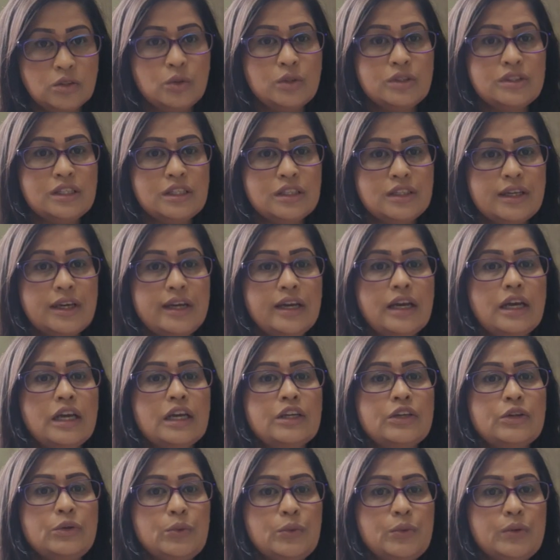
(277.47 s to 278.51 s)
हो जाता
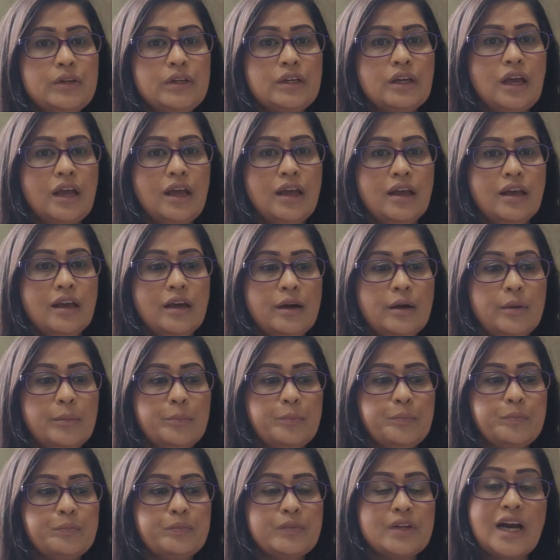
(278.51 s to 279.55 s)
है क्योंकि
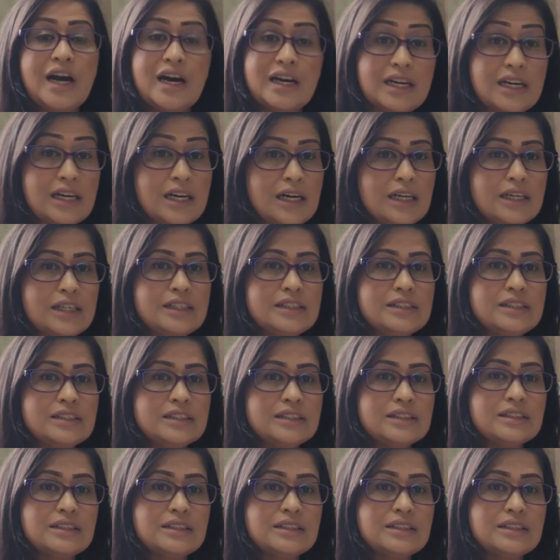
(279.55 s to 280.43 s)
हम खाना खाने